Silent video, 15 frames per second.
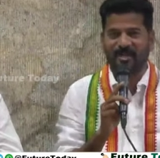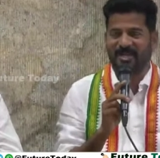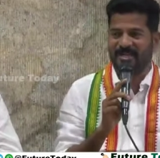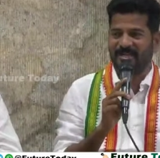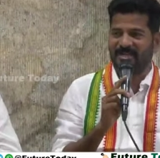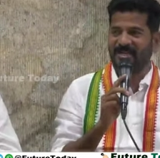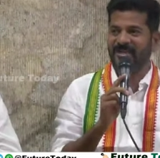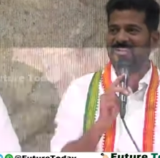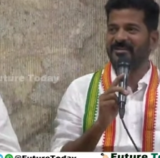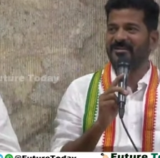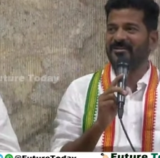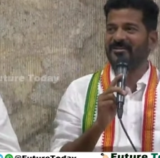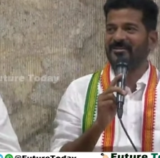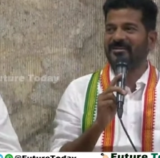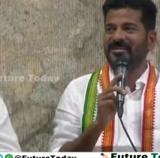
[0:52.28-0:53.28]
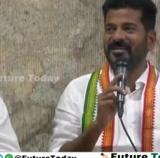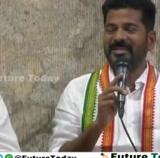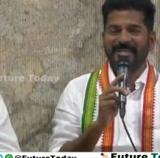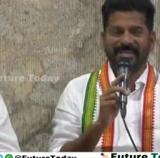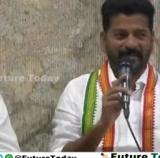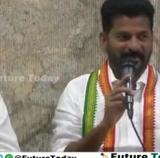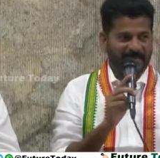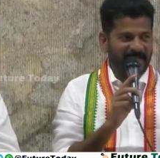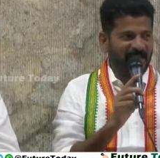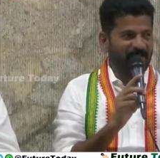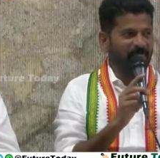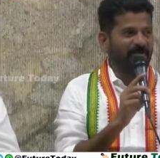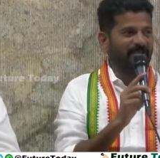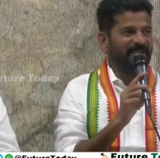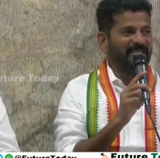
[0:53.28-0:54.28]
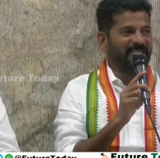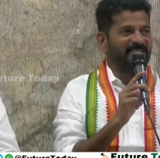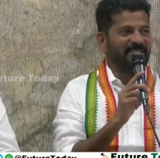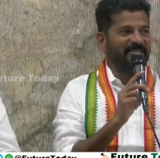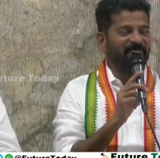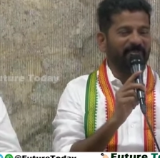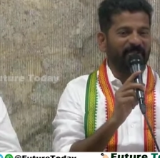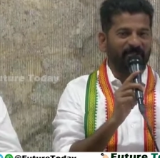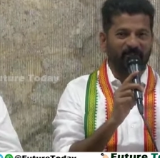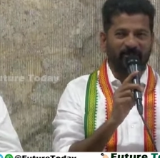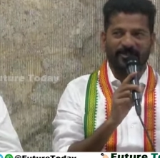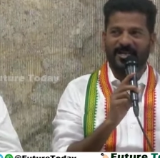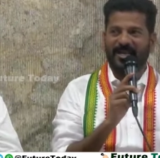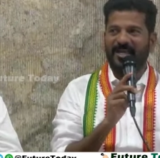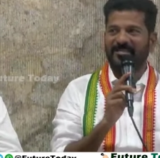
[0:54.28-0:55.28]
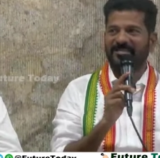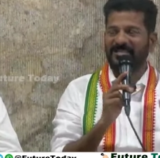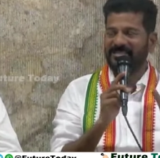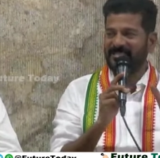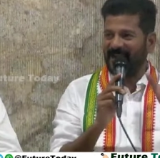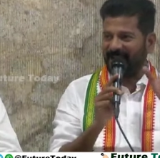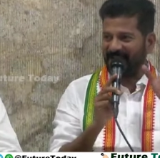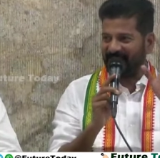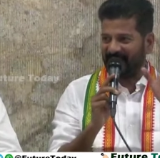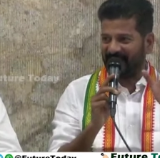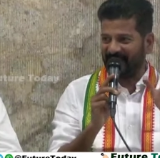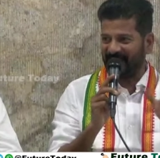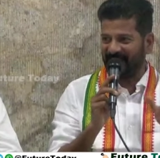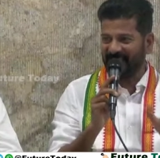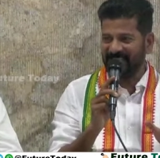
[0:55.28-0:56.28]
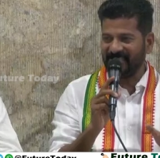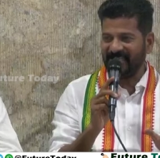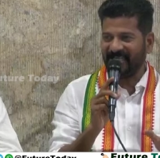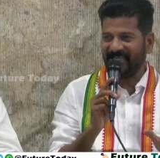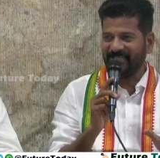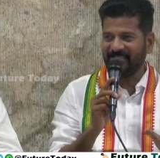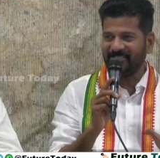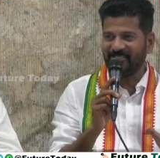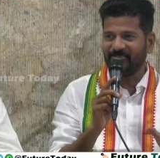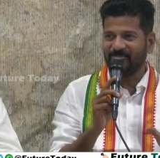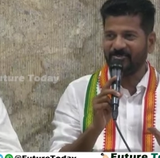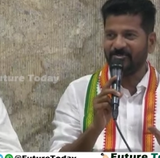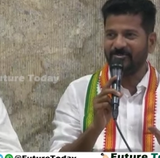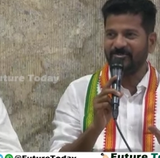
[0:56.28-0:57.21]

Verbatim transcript: అక్కడ కెమెరాలు బిగించి వీడియో రికార్డ్ చేసి ఆధారాలను సేకరించిండ్రు